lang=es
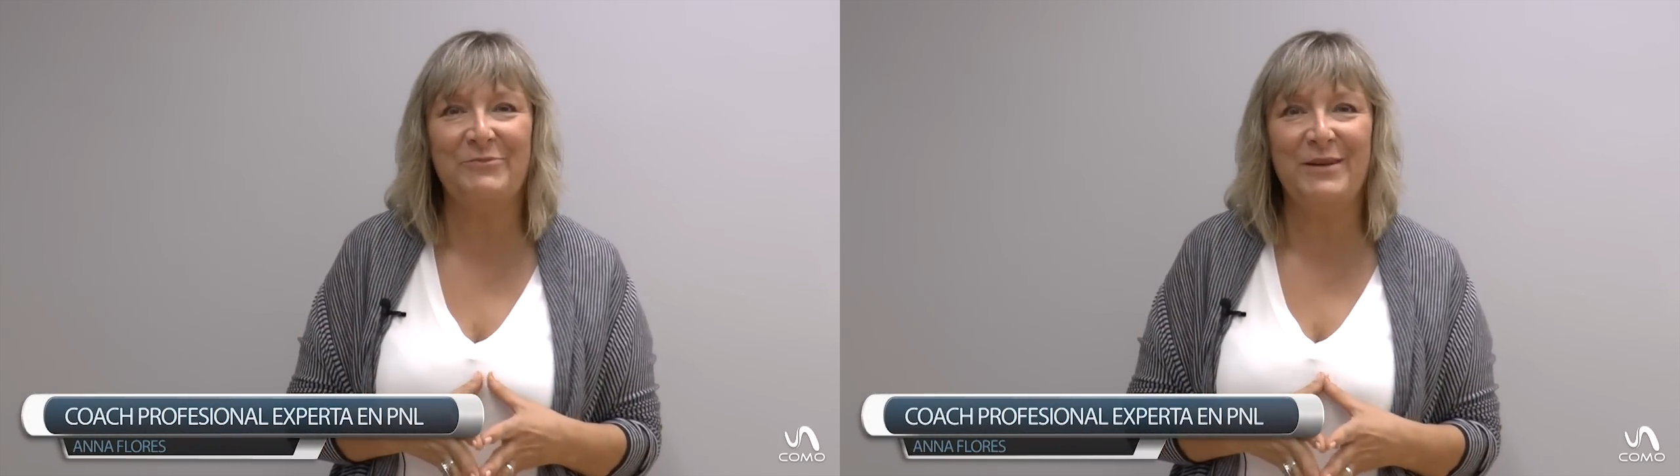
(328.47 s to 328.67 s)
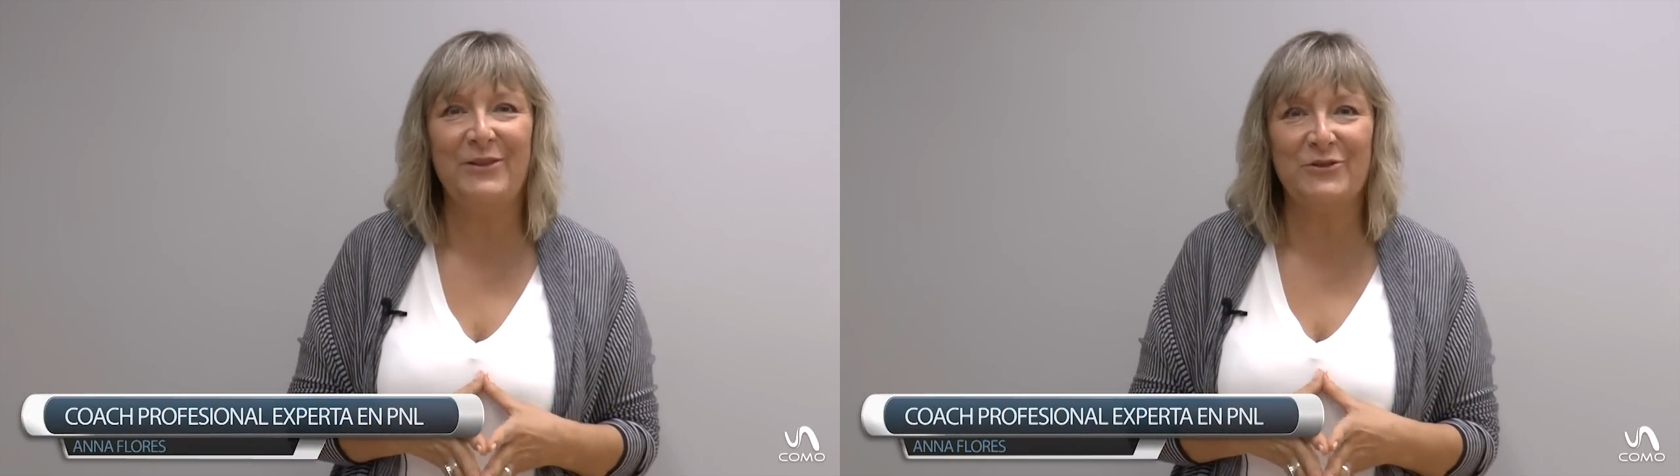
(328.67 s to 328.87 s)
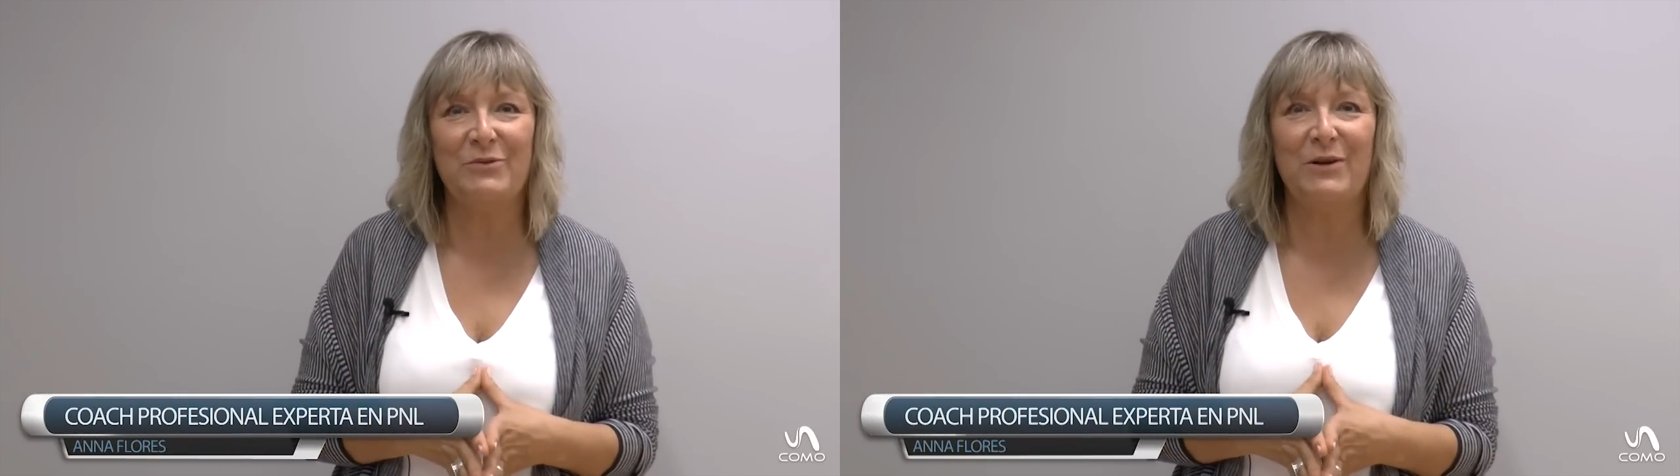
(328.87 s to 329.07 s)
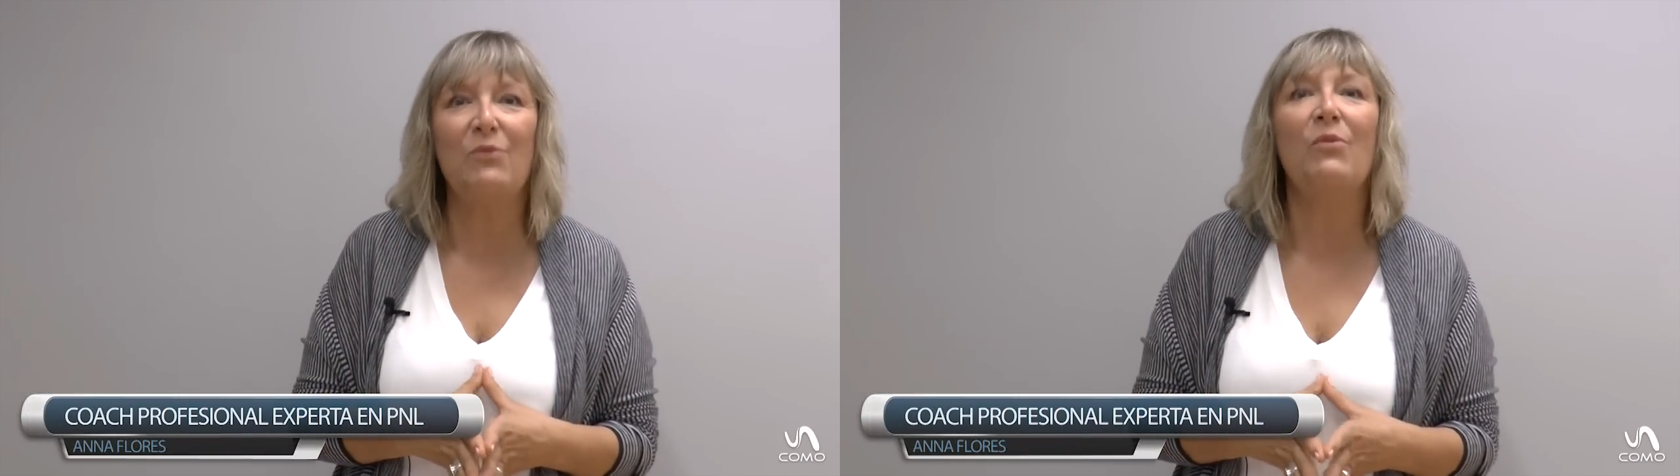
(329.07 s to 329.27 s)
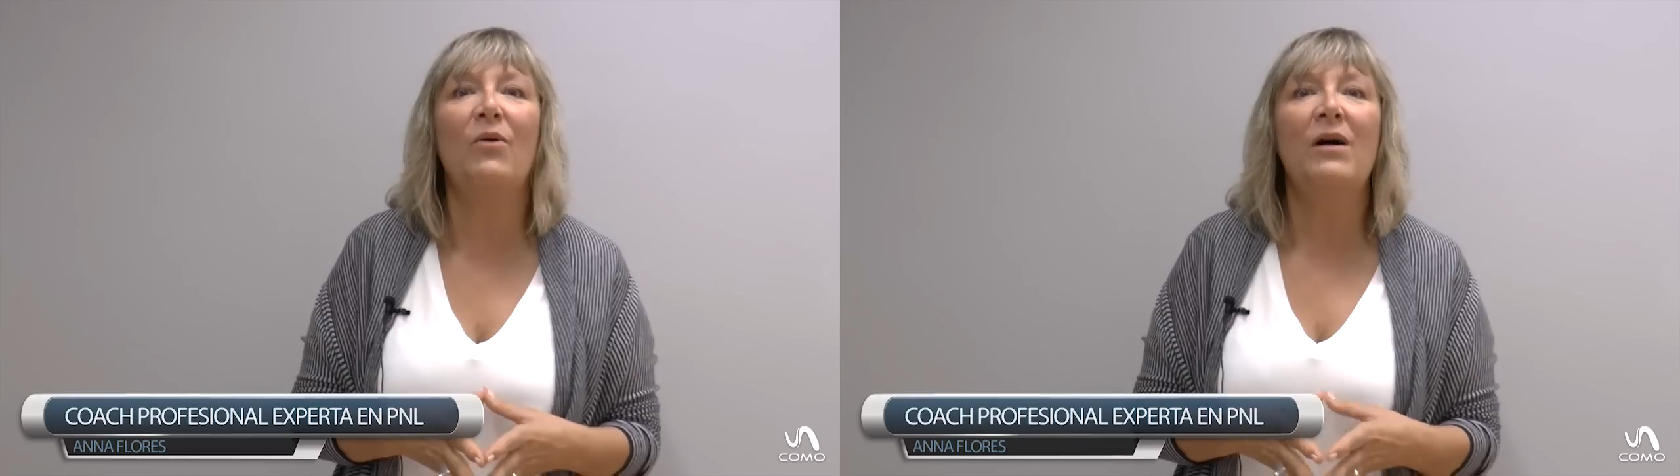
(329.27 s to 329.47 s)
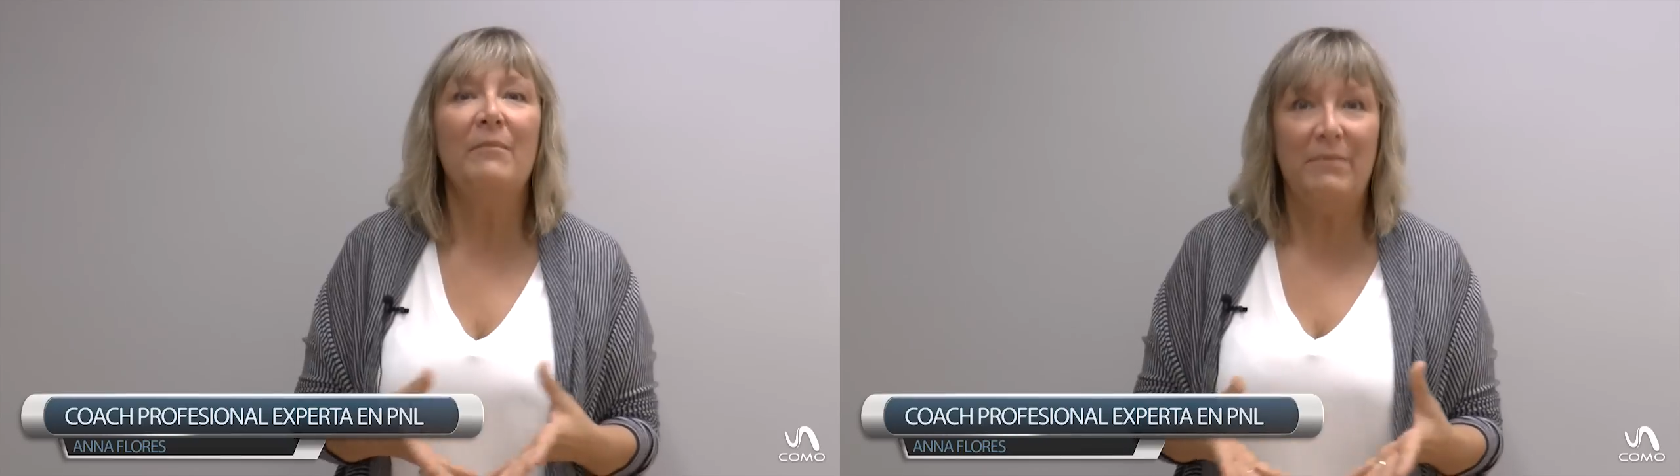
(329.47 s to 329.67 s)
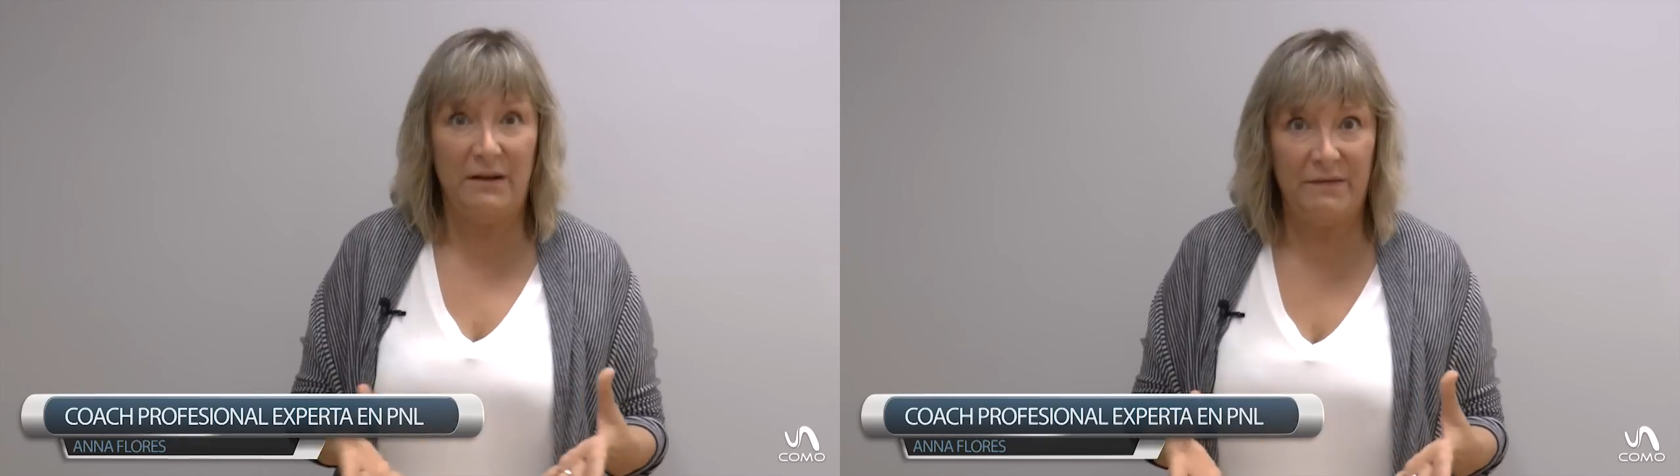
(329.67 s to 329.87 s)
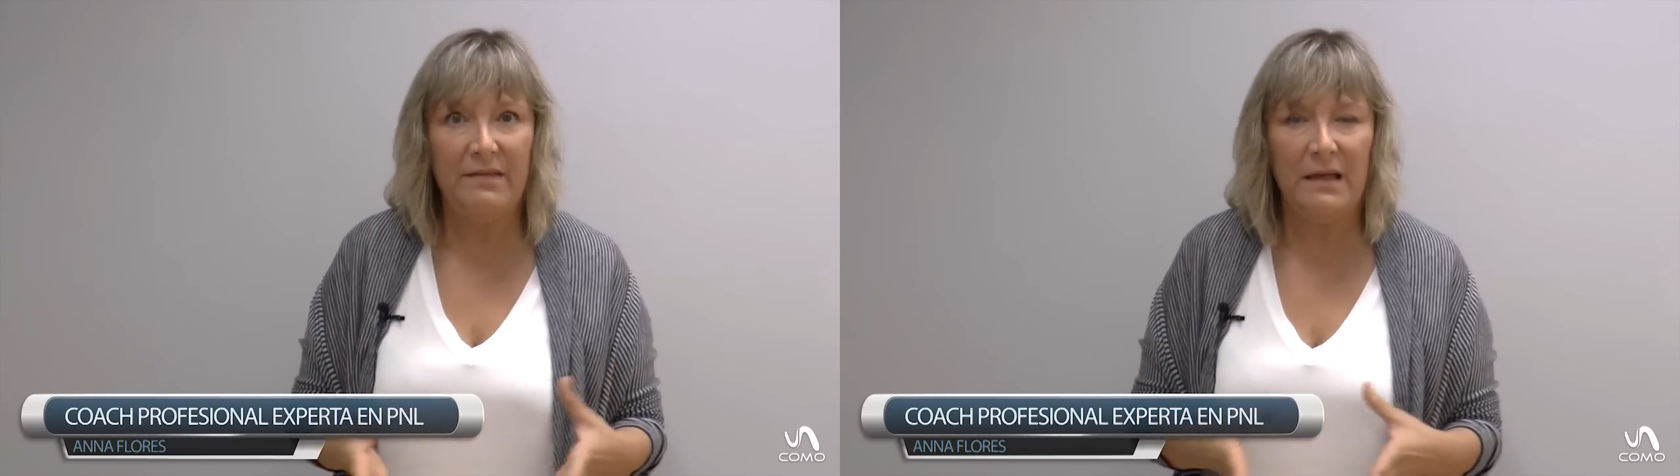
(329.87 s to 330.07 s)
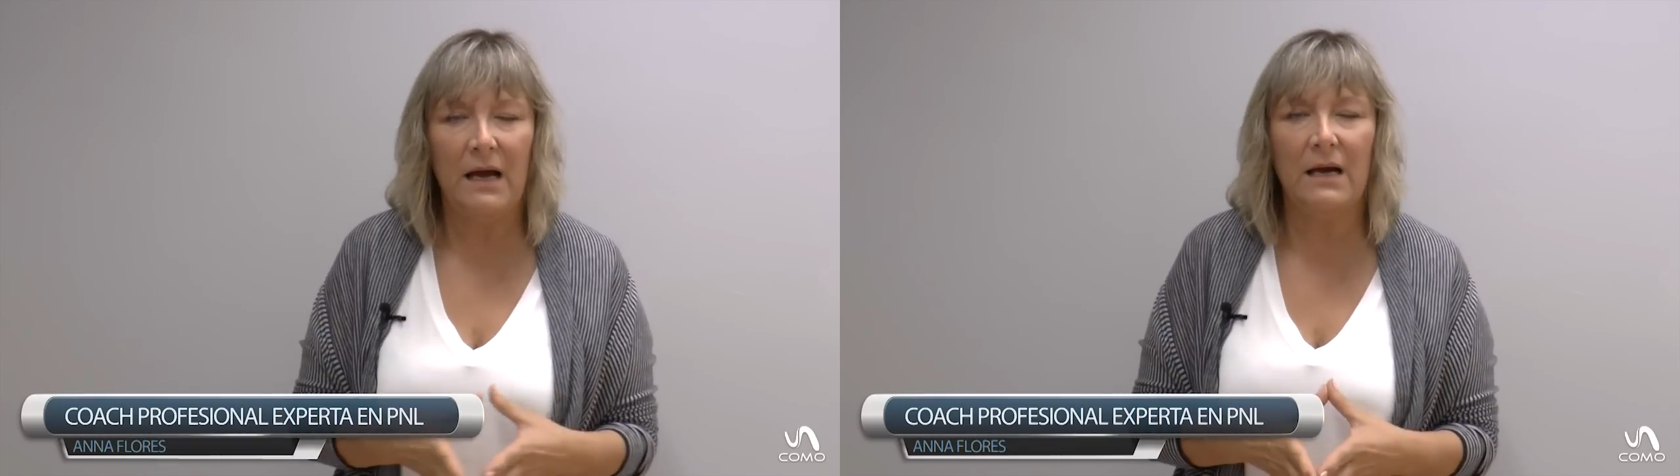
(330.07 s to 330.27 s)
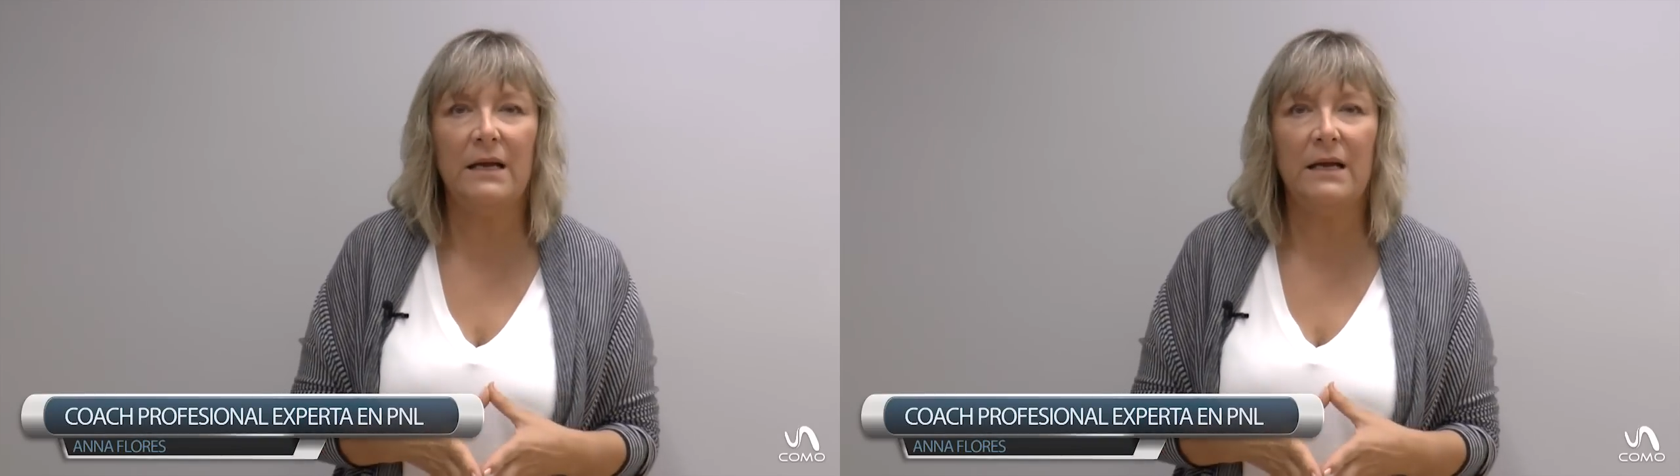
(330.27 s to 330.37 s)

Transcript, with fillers: vídeo sobre cómo beneficia